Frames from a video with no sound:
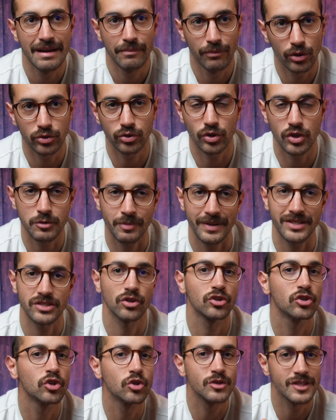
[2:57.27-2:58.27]
molto
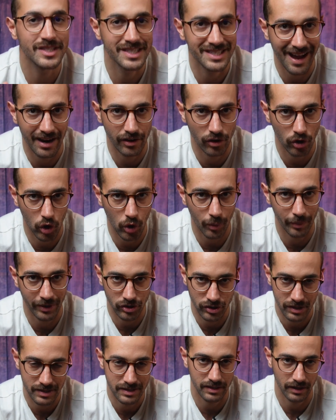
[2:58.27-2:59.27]
spesso non sanno come
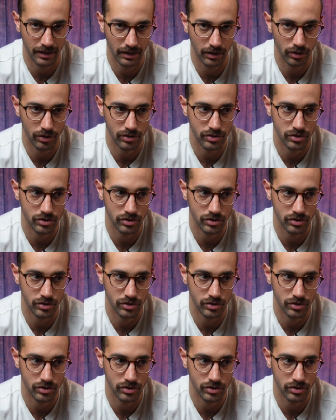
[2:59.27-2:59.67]
gestire i loro